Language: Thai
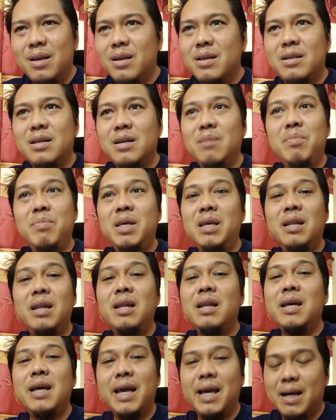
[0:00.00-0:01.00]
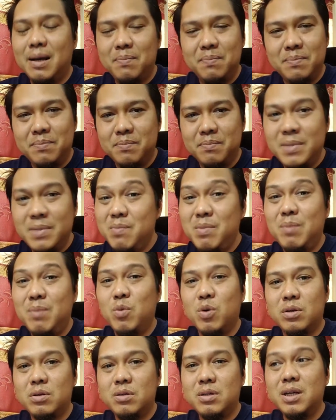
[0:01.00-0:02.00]
คือมีเรื่อยๆครับ ไม่มีหม
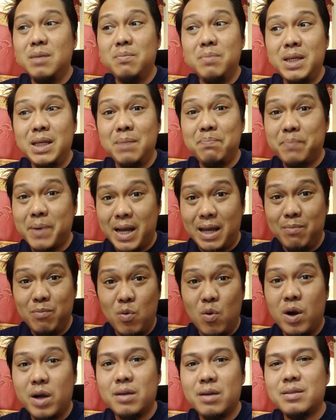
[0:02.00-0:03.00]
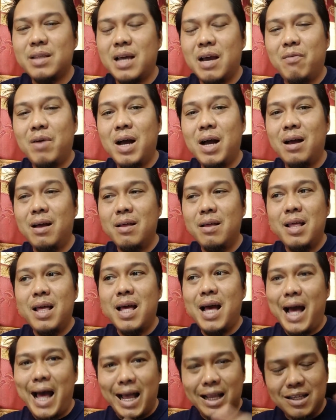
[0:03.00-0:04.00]
ด คือมีไปบวก แต่ว่า
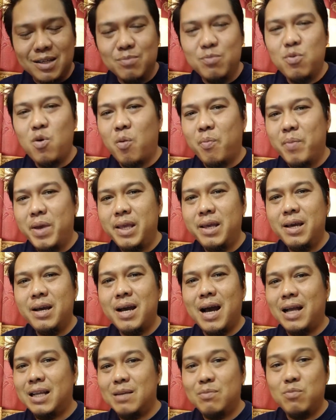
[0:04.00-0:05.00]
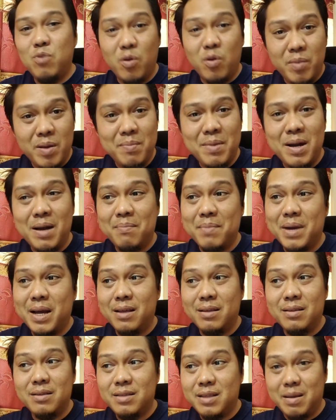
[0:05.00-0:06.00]
อาจจะบวกไม่เยอะ อาจจะบวกไม่มากมาย
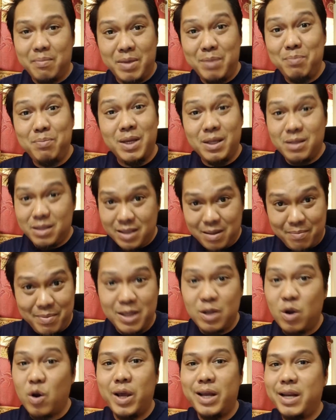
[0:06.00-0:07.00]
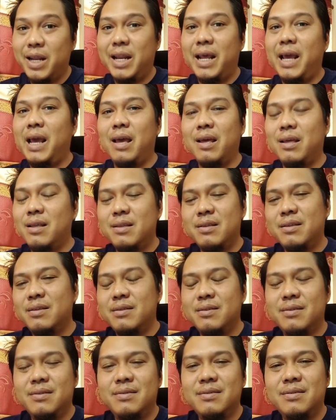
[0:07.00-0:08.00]
แต่ไม่มแต่ไม่ถอย
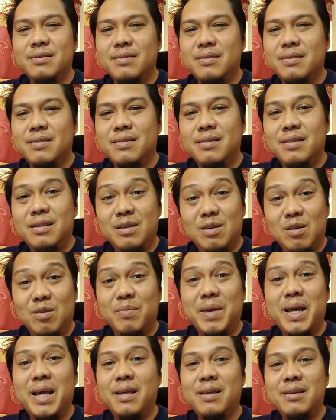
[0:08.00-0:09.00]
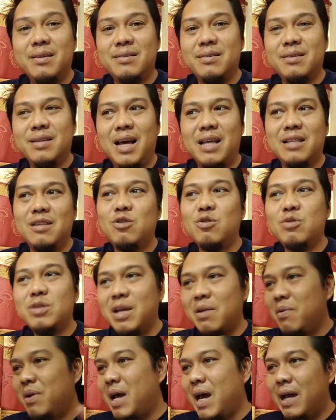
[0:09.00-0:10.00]
แน่ๆนึกออกไหมอาจจะต้องใช้
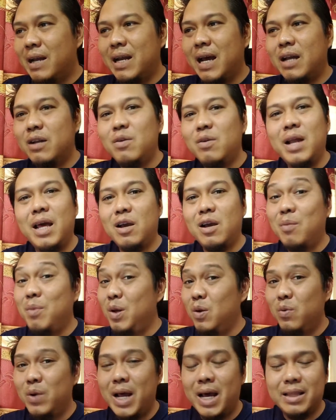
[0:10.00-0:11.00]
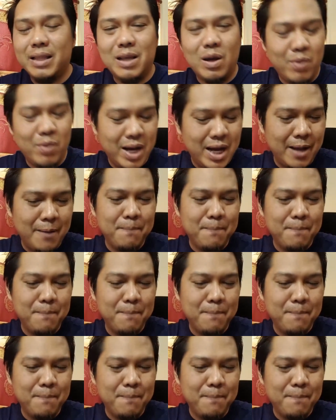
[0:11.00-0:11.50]
เวลานานเท่าไหร่ก็ไม่รู้แหละแต่ว่า